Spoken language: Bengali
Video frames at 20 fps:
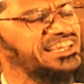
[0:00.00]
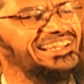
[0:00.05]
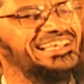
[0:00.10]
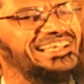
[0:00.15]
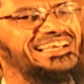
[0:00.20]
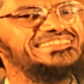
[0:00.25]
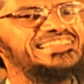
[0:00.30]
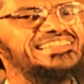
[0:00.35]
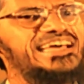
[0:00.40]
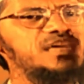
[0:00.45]
ইমাম
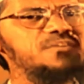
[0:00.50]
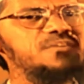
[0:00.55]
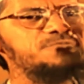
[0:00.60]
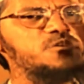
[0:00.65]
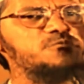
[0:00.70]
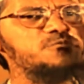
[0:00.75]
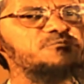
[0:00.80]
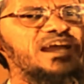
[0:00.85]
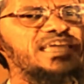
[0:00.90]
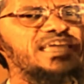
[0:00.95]
বলেছেন
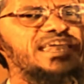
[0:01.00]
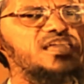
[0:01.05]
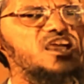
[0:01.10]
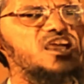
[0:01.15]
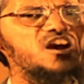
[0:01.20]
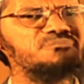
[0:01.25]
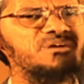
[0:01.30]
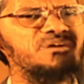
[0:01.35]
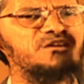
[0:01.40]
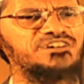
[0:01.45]
যদি আমার
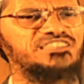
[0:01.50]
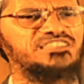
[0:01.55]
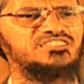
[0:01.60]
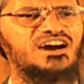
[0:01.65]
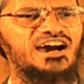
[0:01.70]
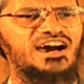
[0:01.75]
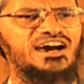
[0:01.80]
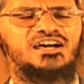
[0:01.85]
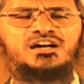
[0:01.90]
কোনো ফতোয়া